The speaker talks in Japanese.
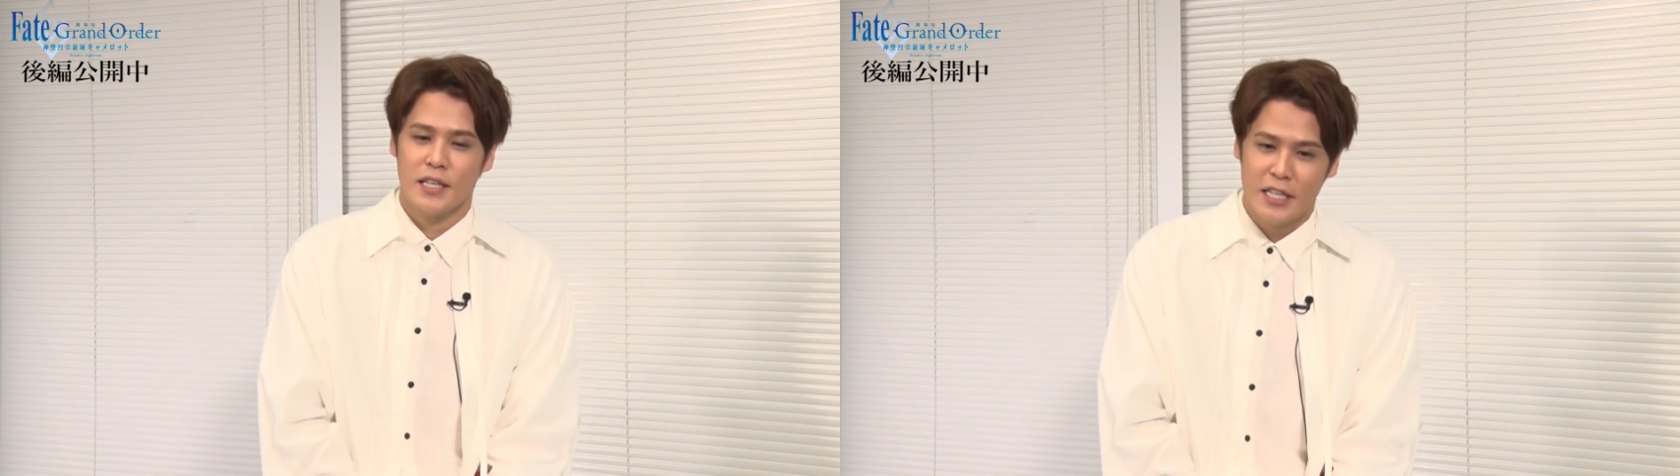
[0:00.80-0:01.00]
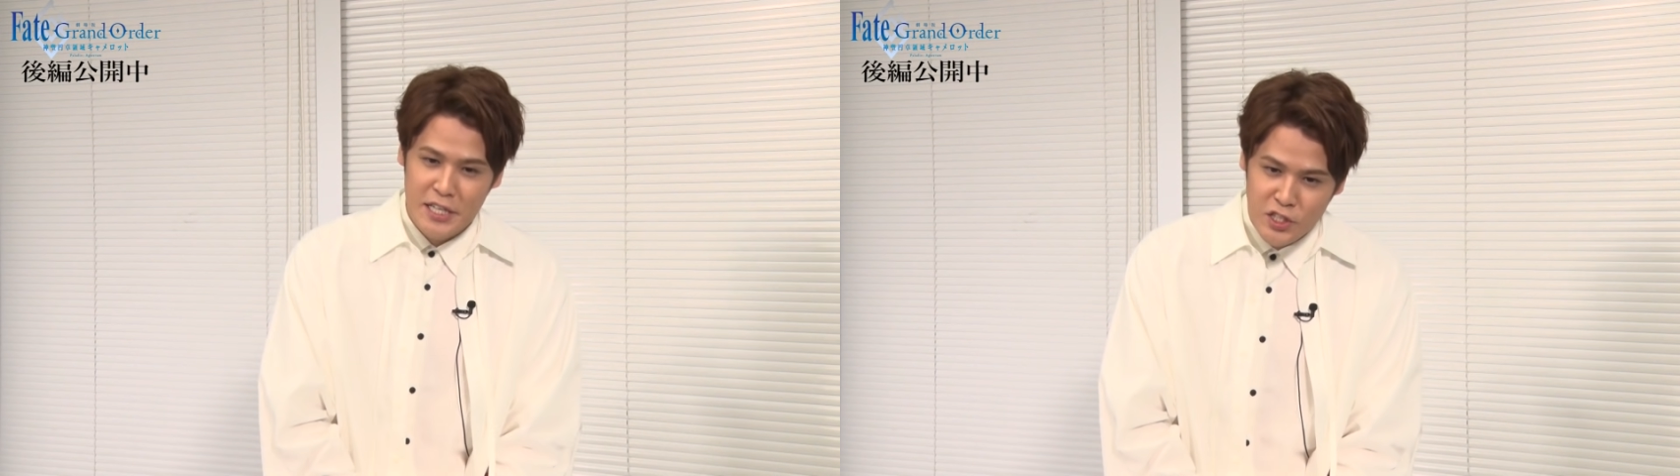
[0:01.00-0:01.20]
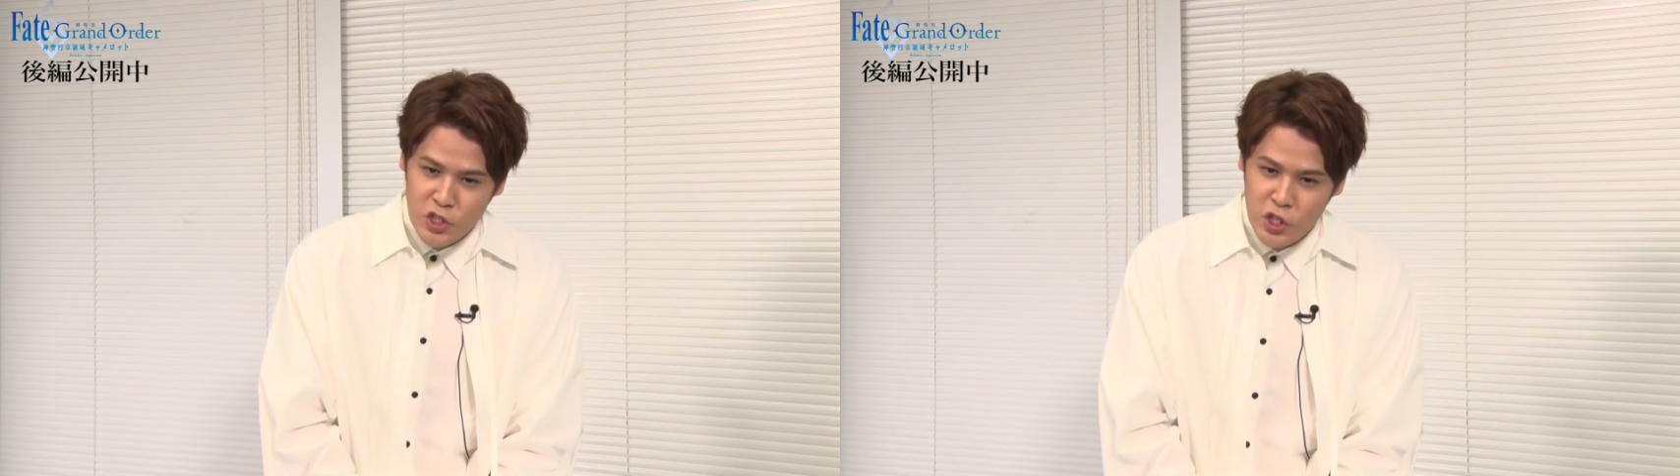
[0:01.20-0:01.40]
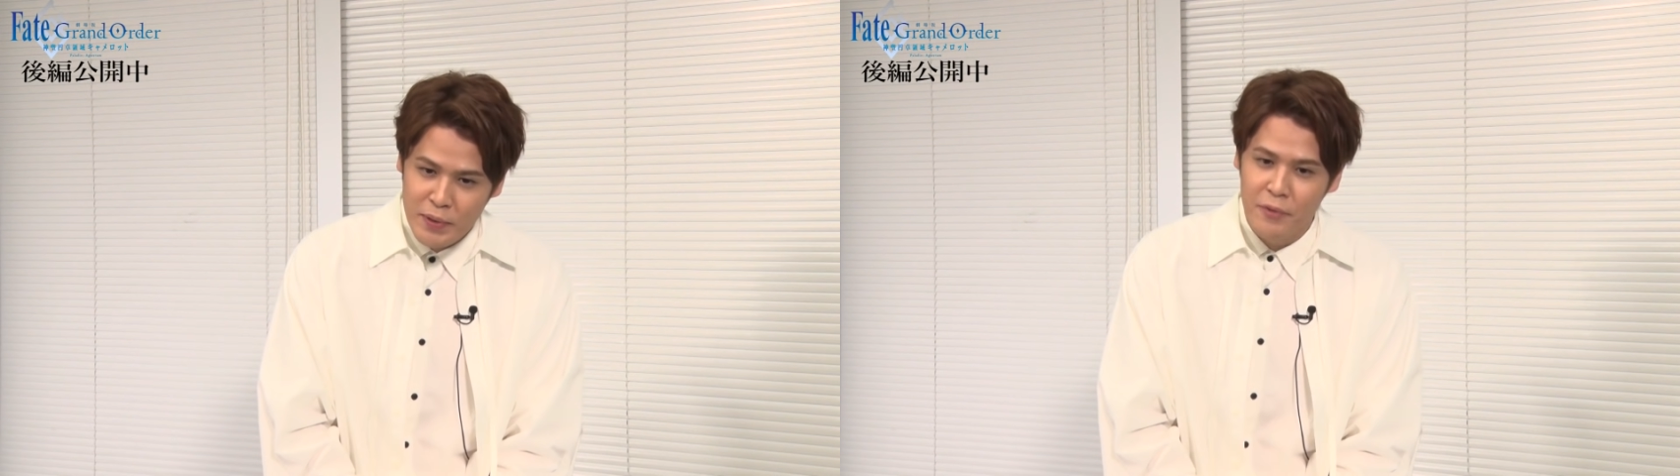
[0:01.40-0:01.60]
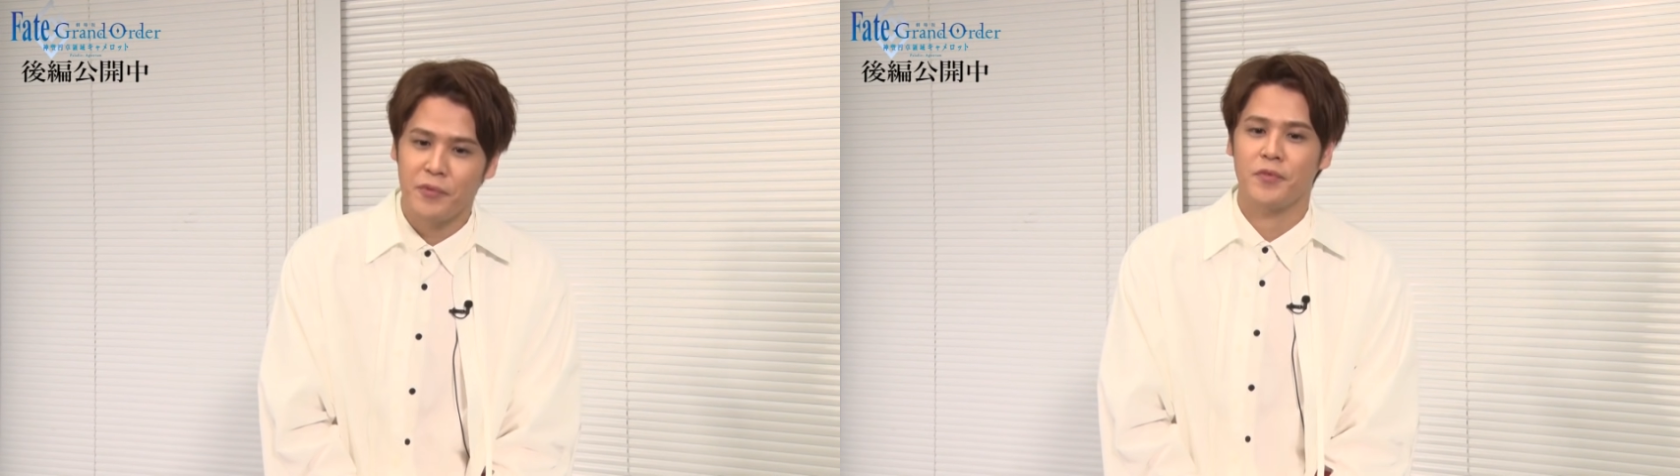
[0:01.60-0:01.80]
劇場
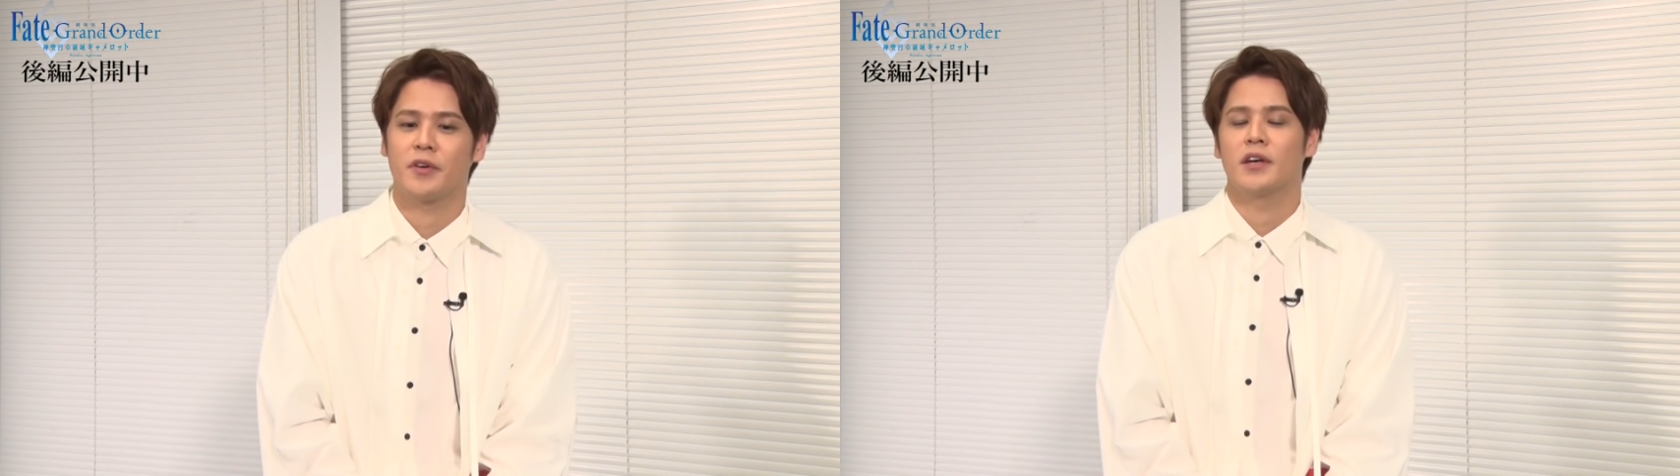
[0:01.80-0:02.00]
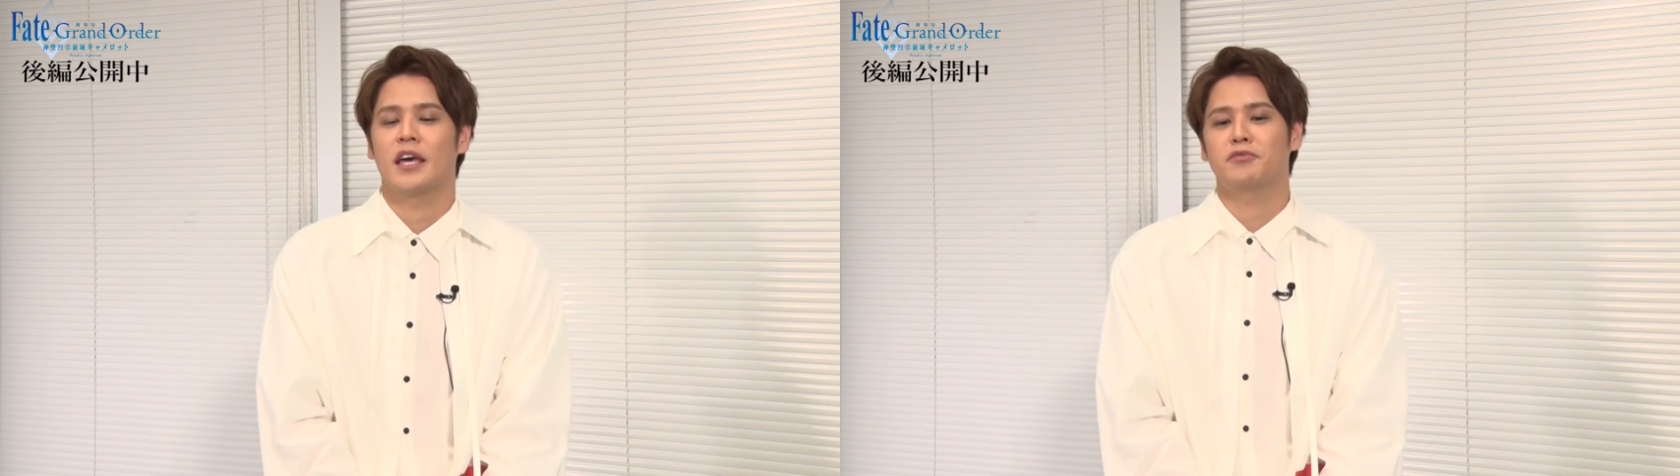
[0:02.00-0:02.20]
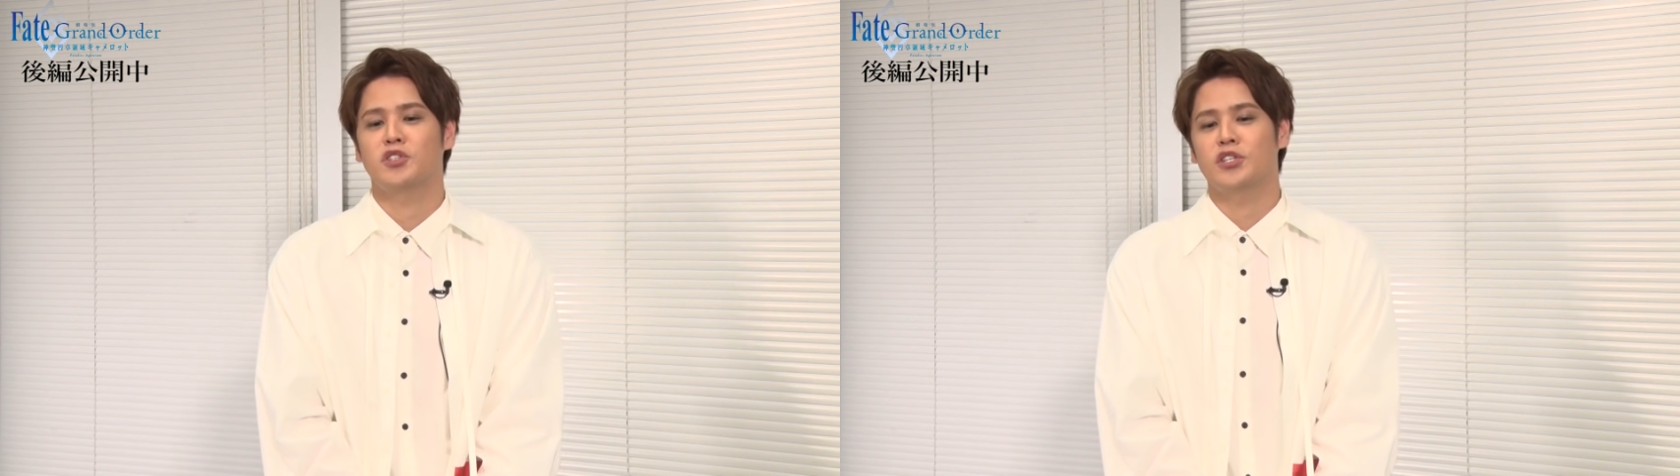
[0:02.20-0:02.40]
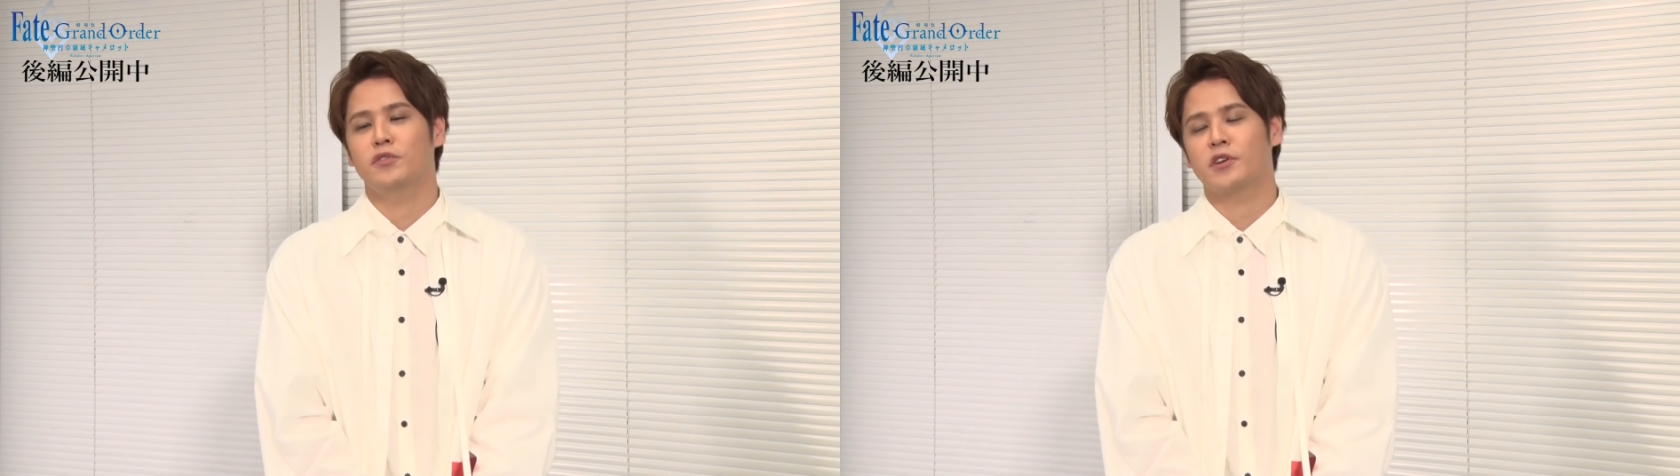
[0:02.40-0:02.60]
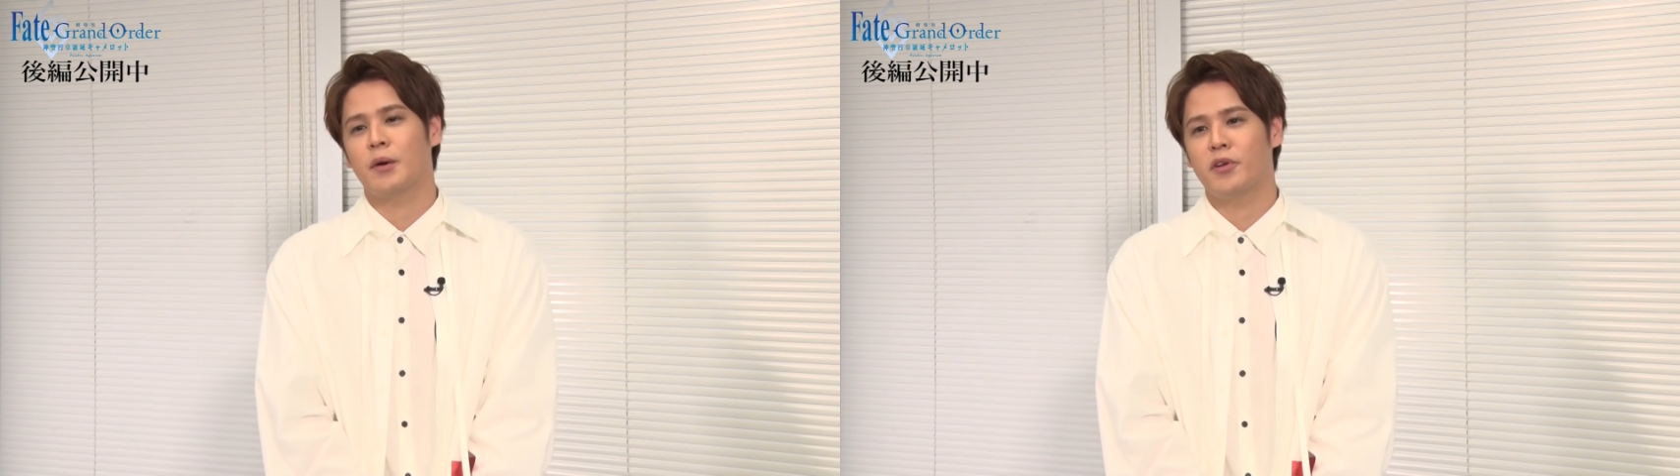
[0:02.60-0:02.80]
版
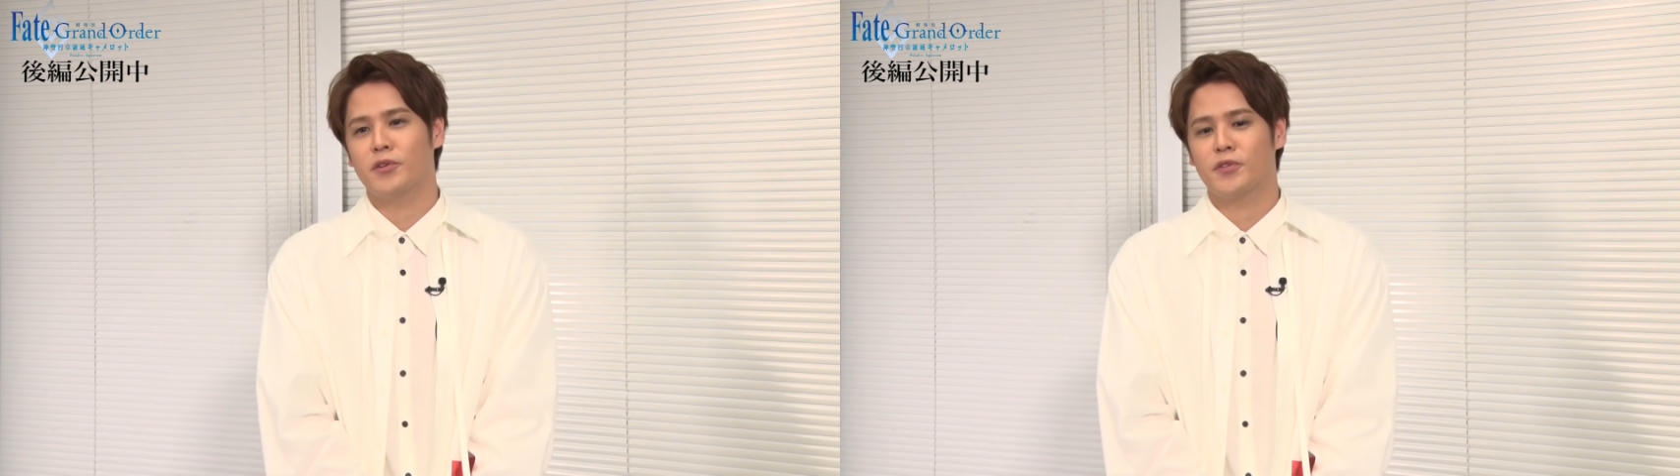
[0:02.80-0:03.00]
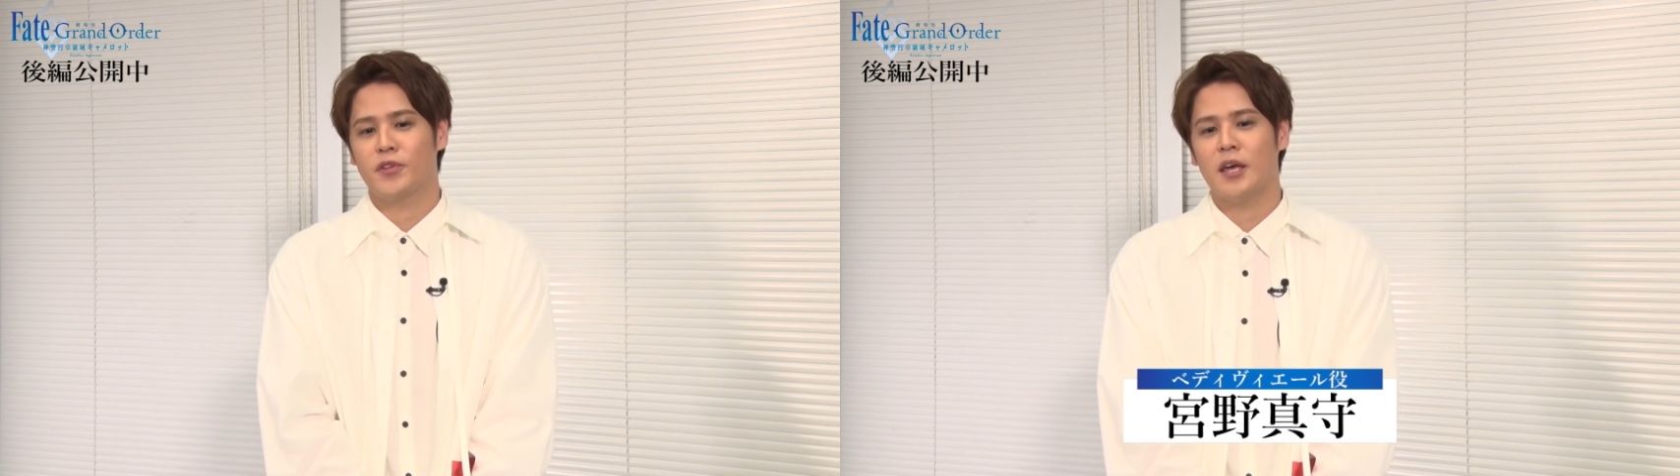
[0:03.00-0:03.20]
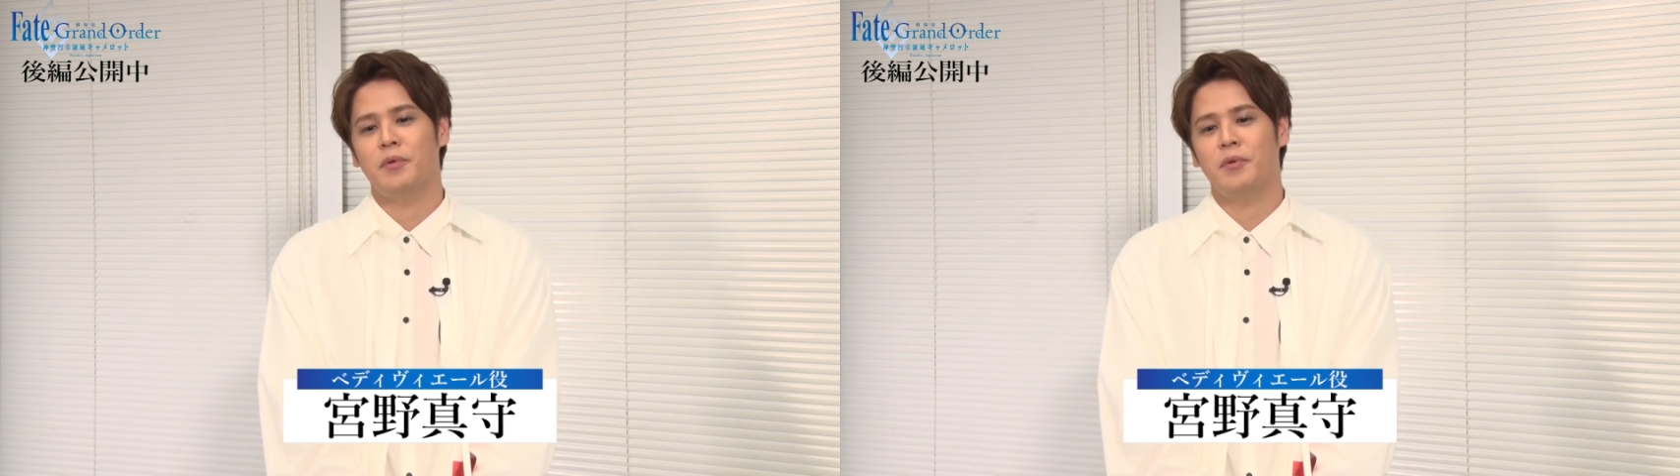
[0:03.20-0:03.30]
FGO キャメロットで